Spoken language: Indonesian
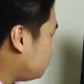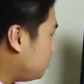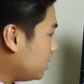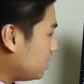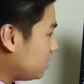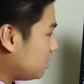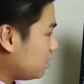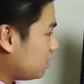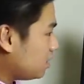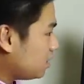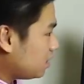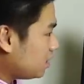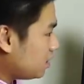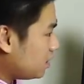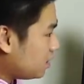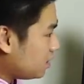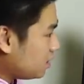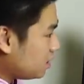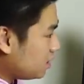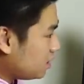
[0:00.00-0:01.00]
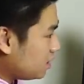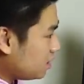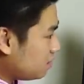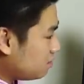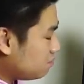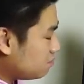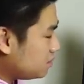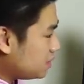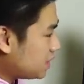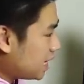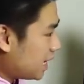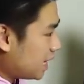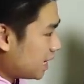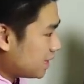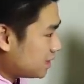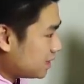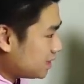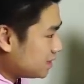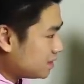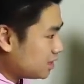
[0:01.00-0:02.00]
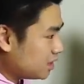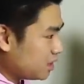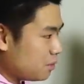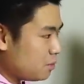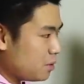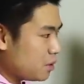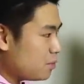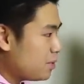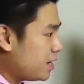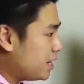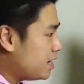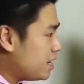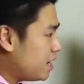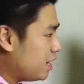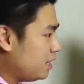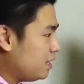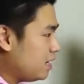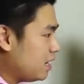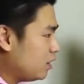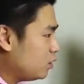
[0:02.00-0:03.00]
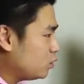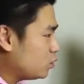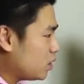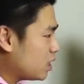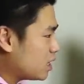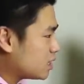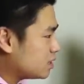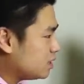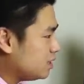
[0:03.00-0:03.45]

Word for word: Mobil uh, karakteristiknya berbeda. Dell